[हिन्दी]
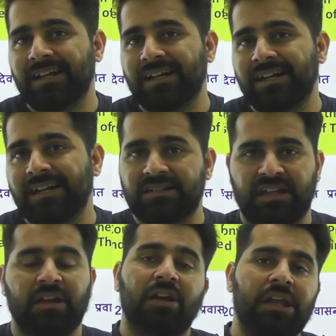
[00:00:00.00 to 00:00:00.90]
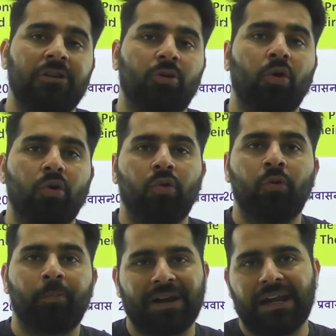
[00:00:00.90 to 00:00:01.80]
है इनको
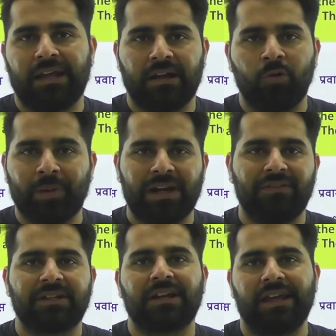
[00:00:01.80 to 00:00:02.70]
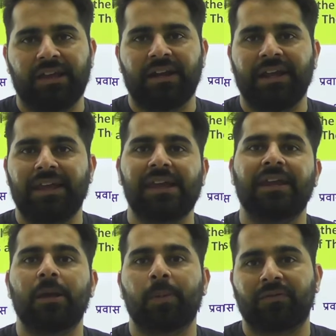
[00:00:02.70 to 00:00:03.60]
ऊपर ऊपर लेवल तक लेके जाने की यानी
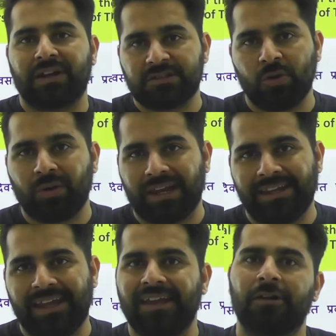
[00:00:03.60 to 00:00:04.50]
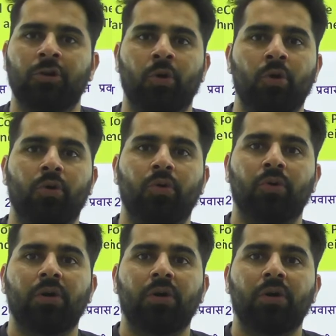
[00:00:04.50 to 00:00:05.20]
कि प्रवासियों के लिए लोगों को